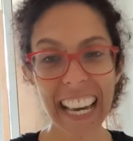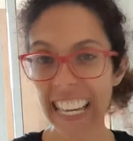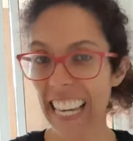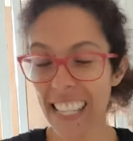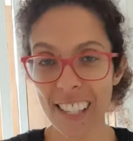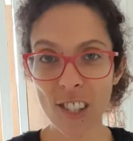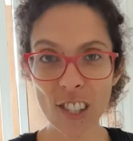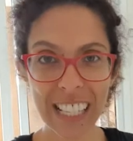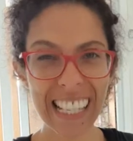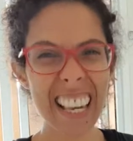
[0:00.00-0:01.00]
e
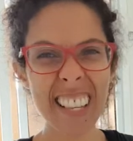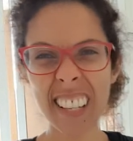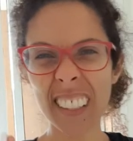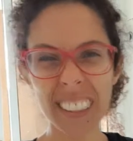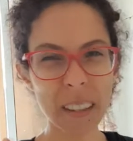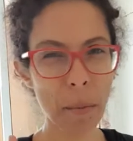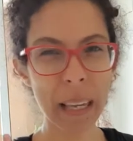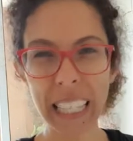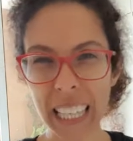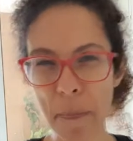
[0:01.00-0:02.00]
assistir essa receita
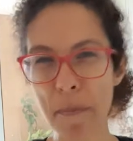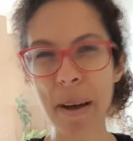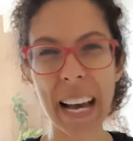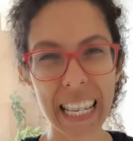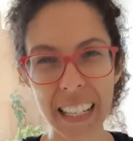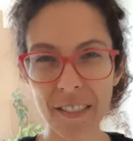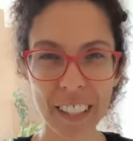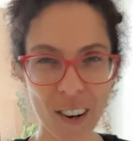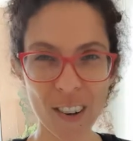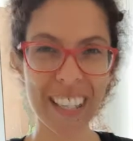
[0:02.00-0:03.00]
também que é
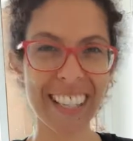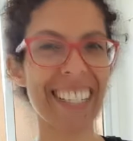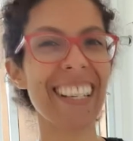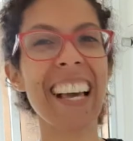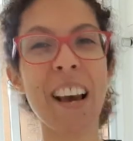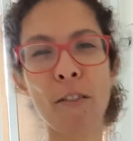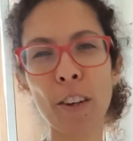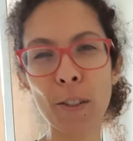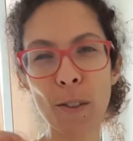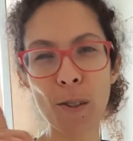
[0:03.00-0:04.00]
maravilhosa.
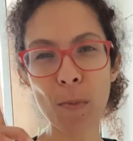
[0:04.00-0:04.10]
Foi um dos